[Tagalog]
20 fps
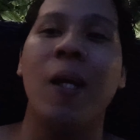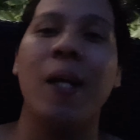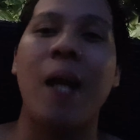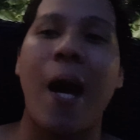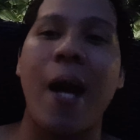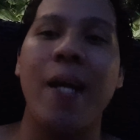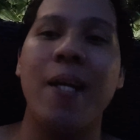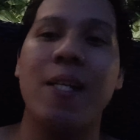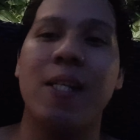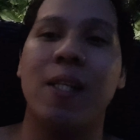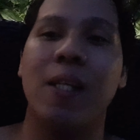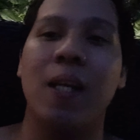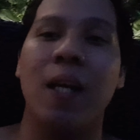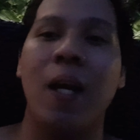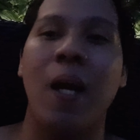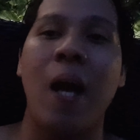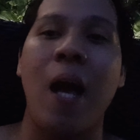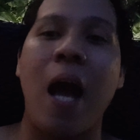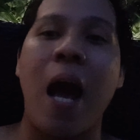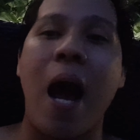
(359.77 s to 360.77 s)
guys
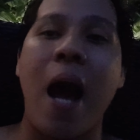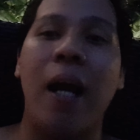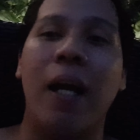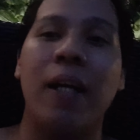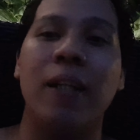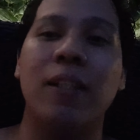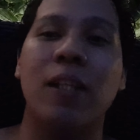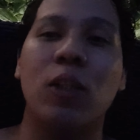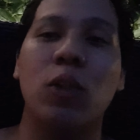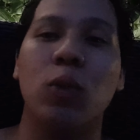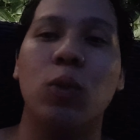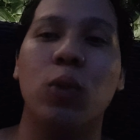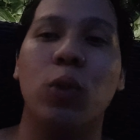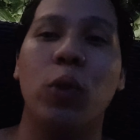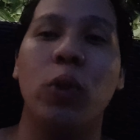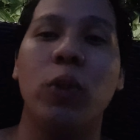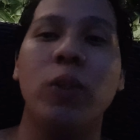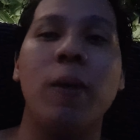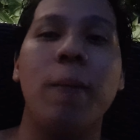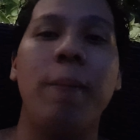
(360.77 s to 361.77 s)
hanggang sa
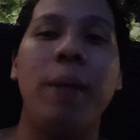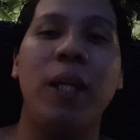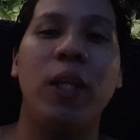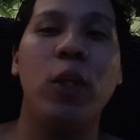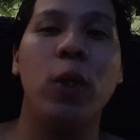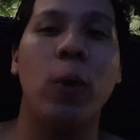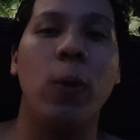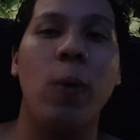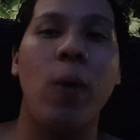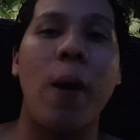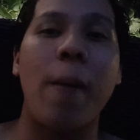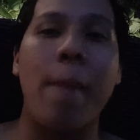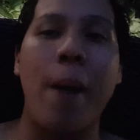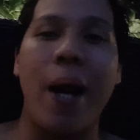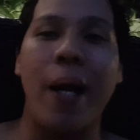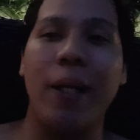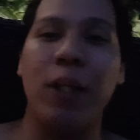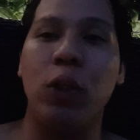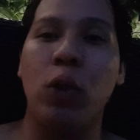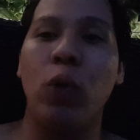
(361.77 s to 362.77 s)
susunod na video
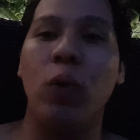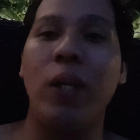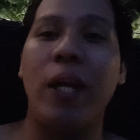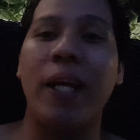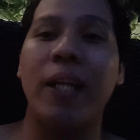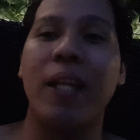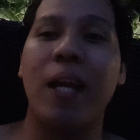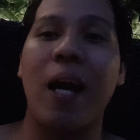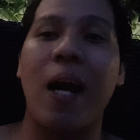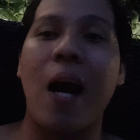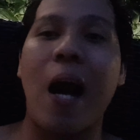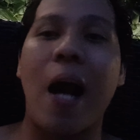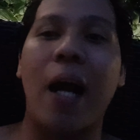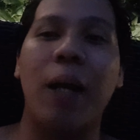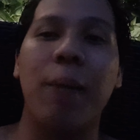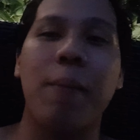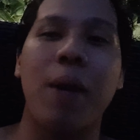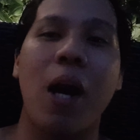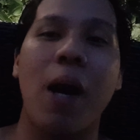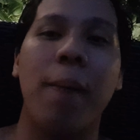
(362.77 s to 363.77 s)
abangan nyo ulit ang
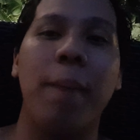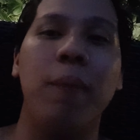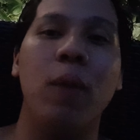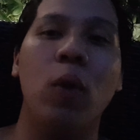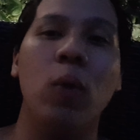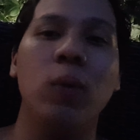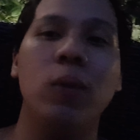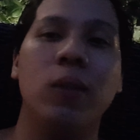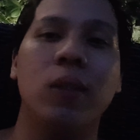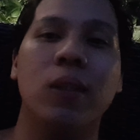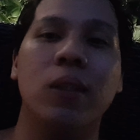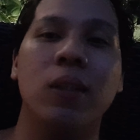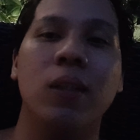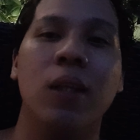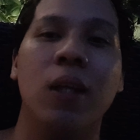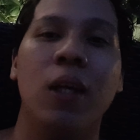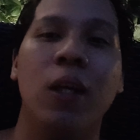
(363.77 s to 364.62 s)
aking mga uploads